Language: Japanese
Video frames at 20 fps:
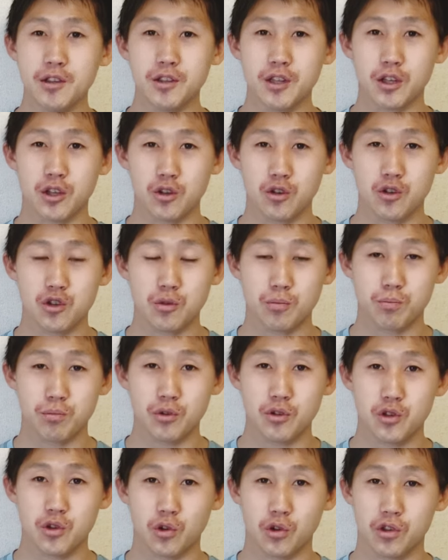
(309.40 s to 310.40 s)
スできゅうじゅっ
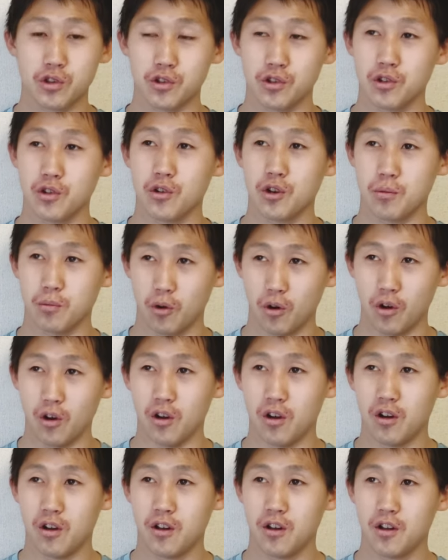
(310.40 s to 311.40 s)
ぷんジョグするよりも
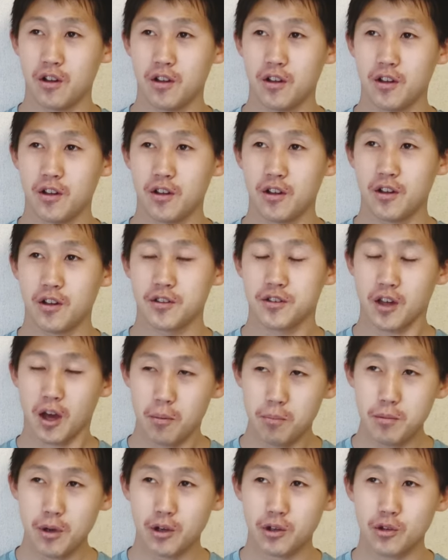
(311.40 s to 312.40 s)
さ
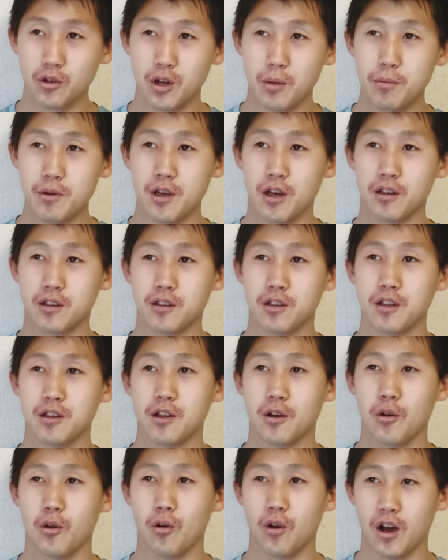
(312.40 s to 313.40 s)
んびゃくのレペやって
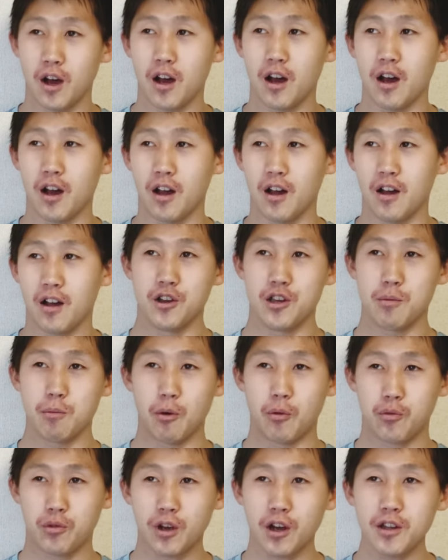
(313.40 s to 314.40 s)
た方が、まあ、
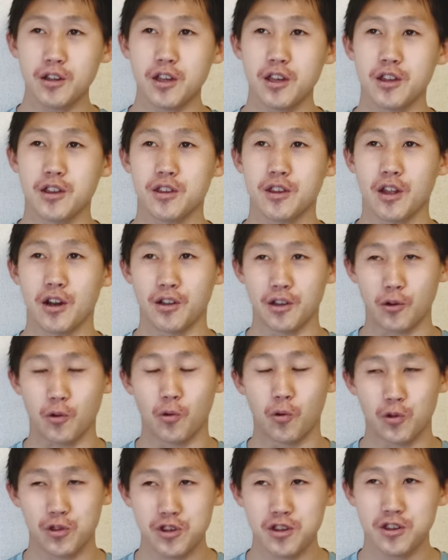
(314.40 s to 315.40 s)
負荷で言ったらね、
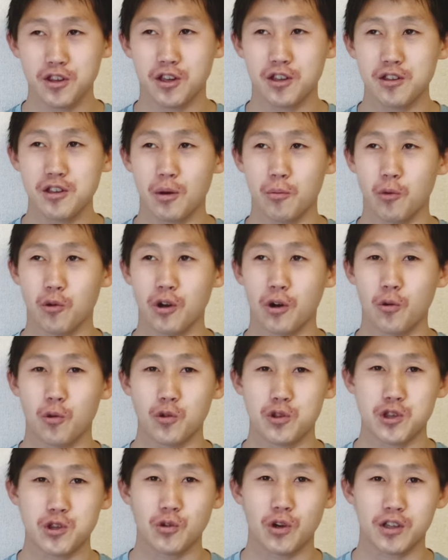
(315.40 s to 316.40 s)
個人的には僕は
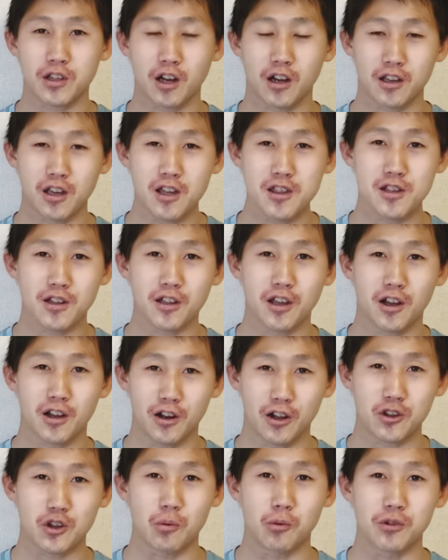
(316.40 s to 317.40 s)
こっちの方が高いんじゃねえか
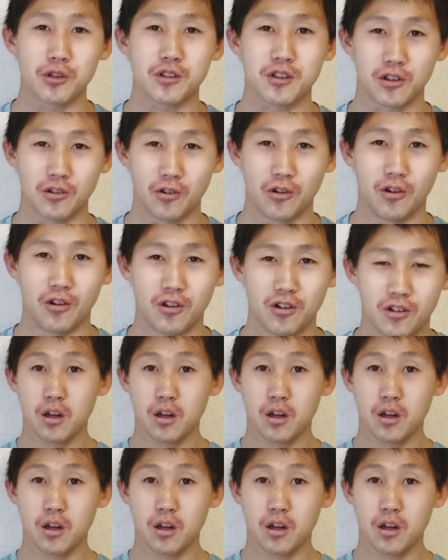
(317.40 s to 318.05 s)
なって思うんですけど、